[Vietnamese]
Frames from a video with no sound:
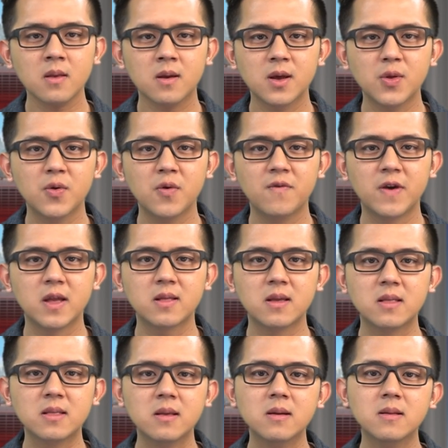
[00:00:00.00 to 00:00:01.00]
Các thưa quý vị,
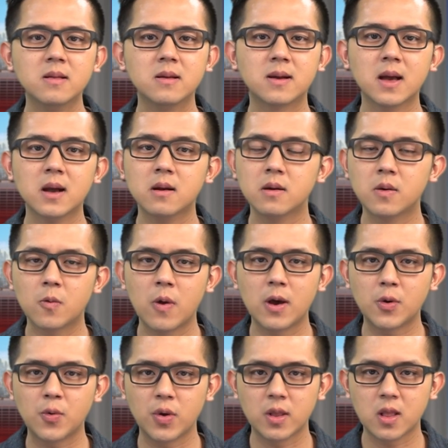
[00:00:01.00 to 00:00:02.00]
tin tức từ các cơ
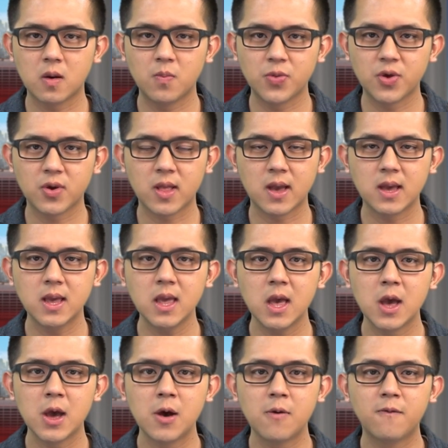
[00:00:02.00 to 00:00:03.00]
quan truyền thông cho thấy
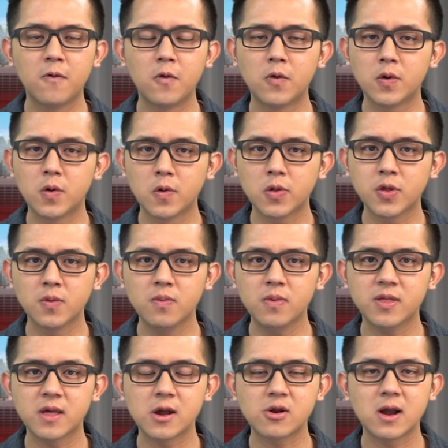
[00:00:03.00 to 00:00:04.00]
vụ nổ súng
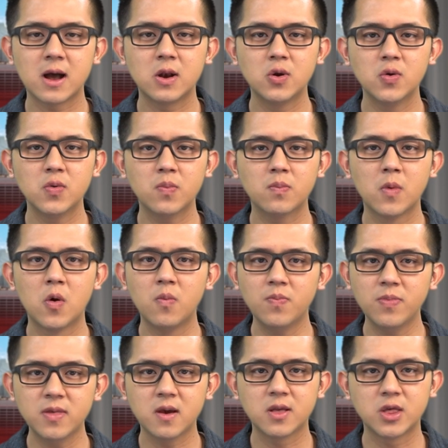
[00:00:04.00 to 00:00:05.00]
xảy ra lúc
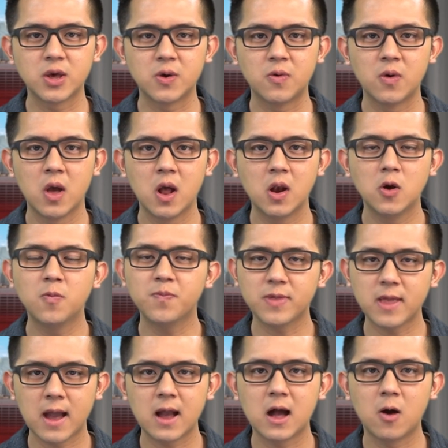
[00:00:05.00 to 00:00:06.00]
4 giờ chiều, lúc
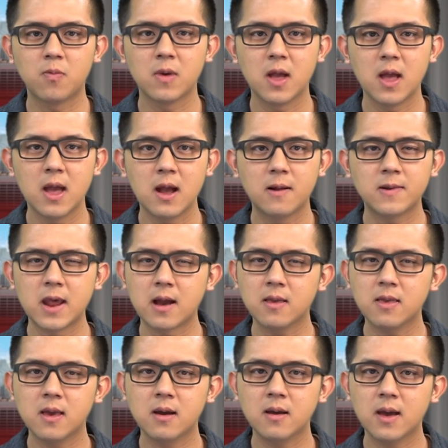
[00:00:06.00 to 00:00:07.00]
tan học.
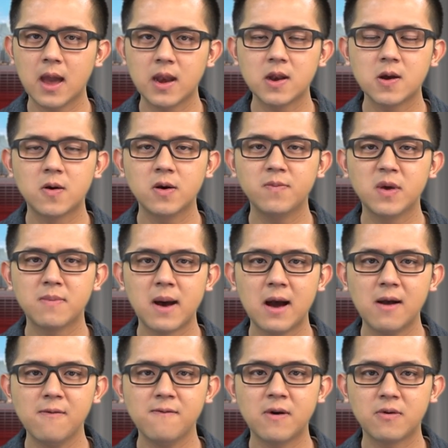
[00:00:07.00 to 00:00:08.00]
Nạn nhân nghe nói bị
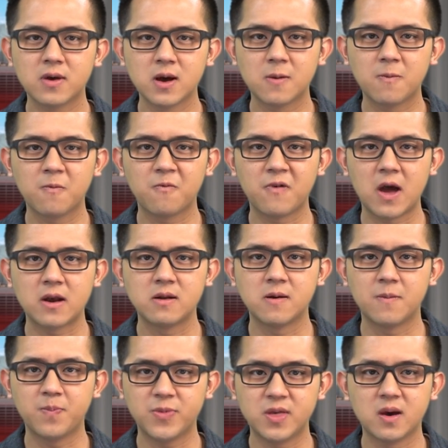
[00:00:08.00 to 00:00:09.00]
bắn vào ngực và
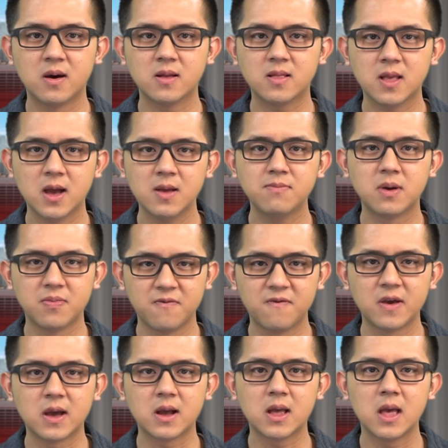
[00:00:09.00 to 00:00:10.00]
được chở tới bệnh
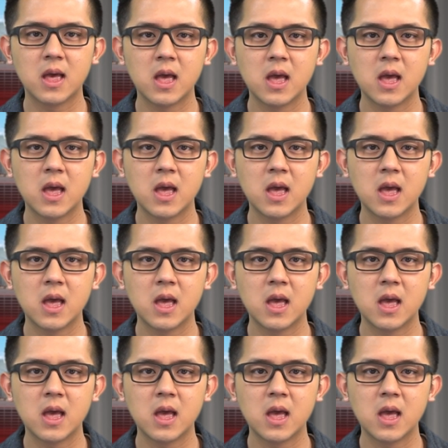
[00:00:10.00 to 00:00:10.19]
viện.